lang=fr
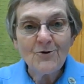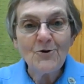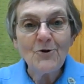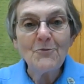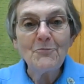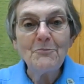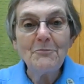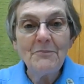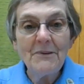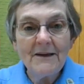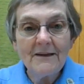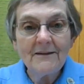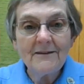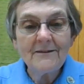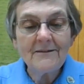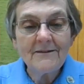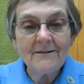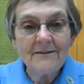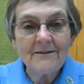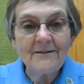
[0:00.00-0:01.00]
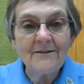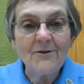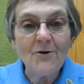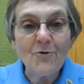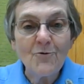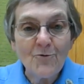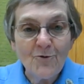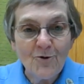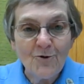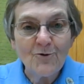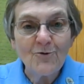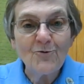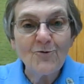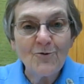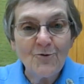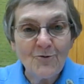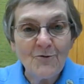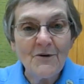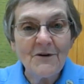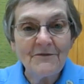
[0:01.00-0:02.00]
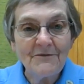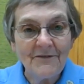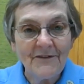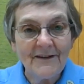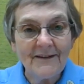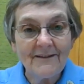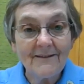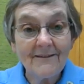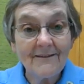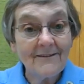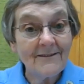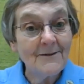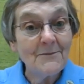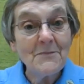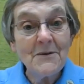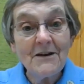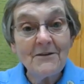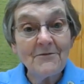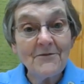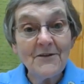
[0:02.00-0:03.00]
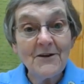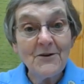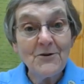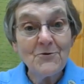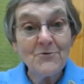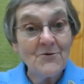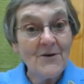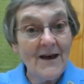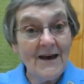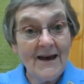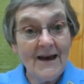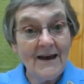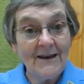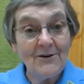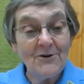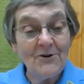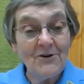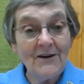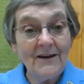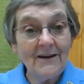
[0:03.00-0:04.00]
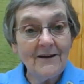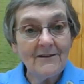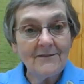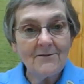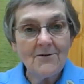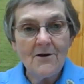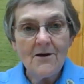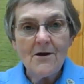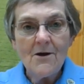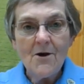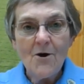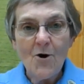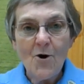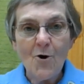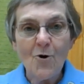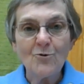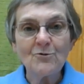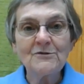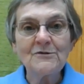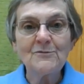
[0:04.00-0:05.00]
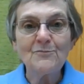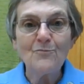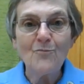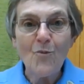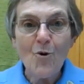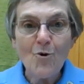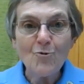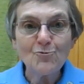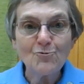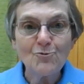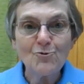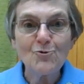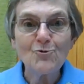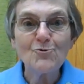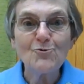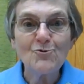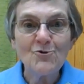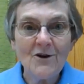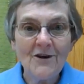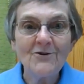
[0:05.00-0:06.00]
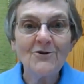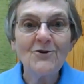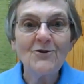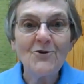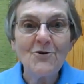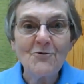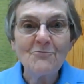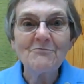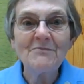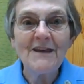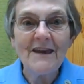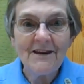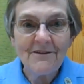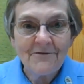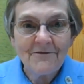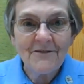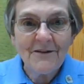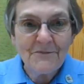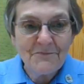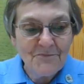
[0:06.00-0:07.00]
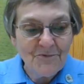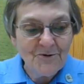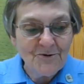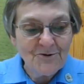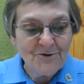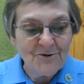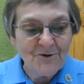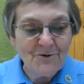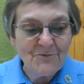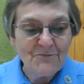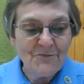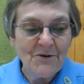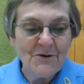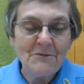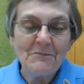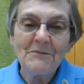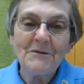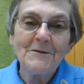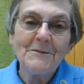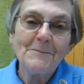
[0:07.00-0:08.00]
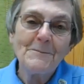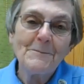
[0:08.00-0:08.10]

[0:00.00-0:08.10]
de bénédictions que Dieu a faites. C'est merveilleux à, le lire. On dit, mon Dieu, Dieu en a donc bien fait pour son peuple.